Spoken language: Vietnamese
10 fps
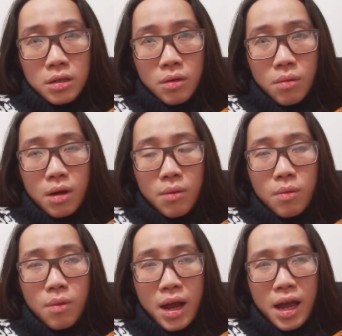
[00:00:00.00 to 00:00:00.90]
cũng không
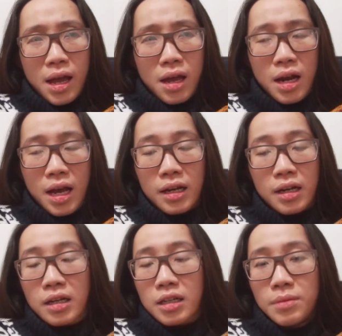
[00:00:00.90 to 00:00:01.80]
quá là
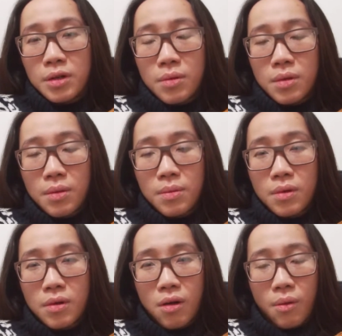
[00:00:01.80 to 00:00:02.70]
lớn mà cũng không
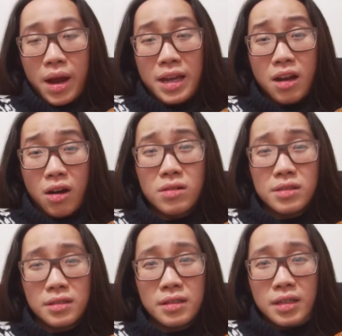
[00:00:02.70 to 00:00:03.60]
còn quá nhỏ nữa